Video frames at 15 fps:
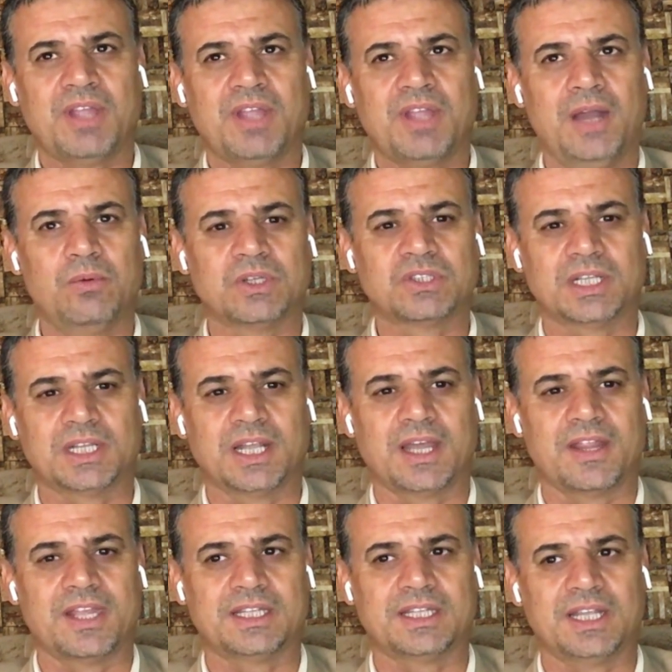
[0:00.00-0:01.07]
حل وسيط
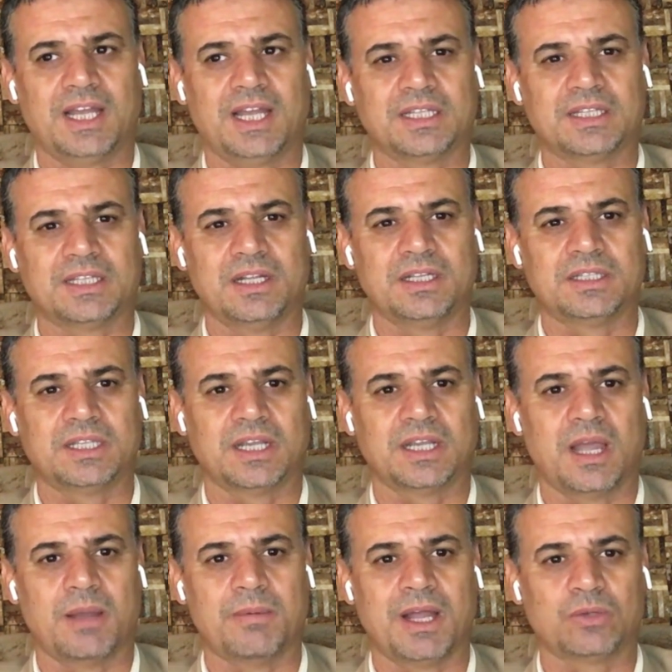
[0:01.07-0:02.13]
لقضيه اعاده
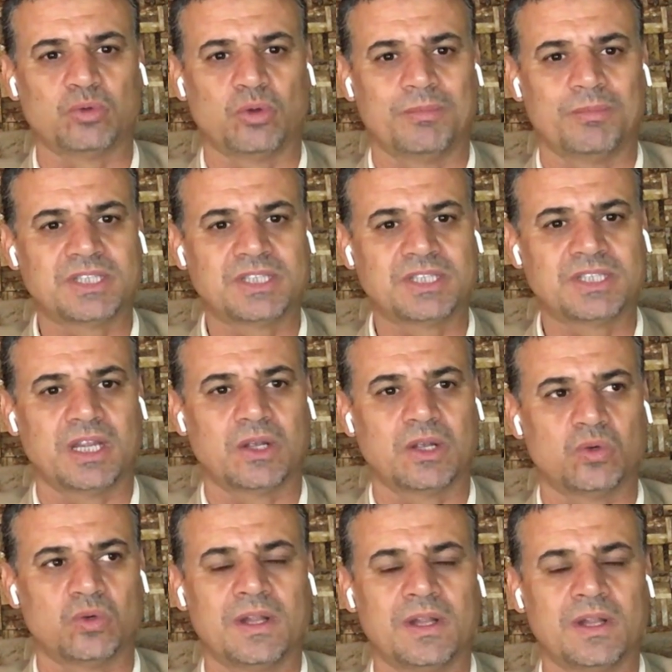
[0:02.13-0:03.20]
الانتخابات ومن
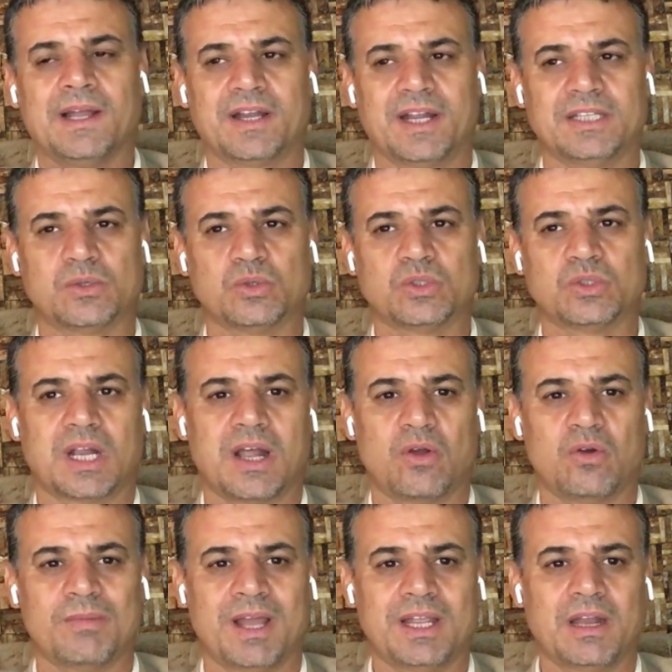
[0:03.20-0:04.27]
سيكون رئيس الوزراء
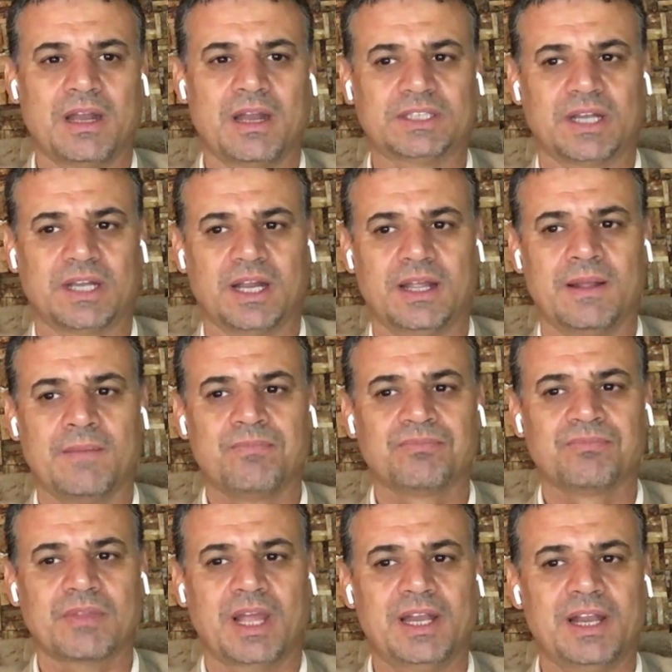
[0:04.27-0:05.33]
وما هي الفتره
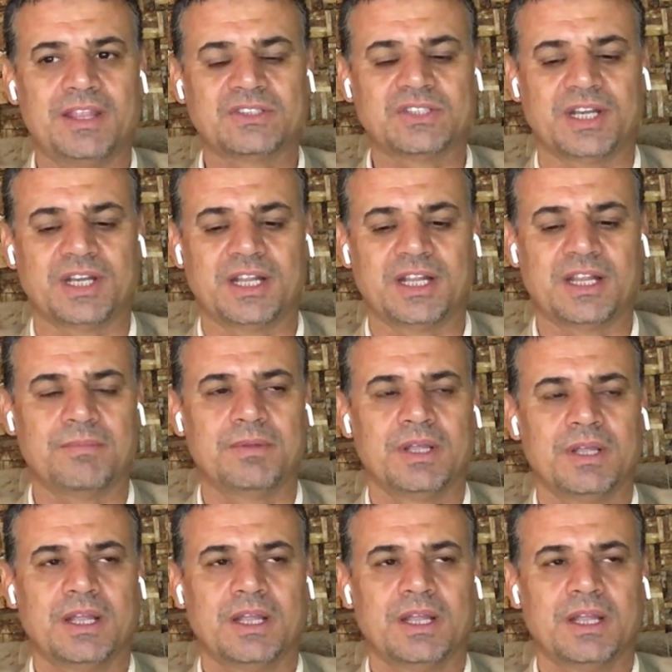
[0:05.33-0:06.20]
الذي سنذهب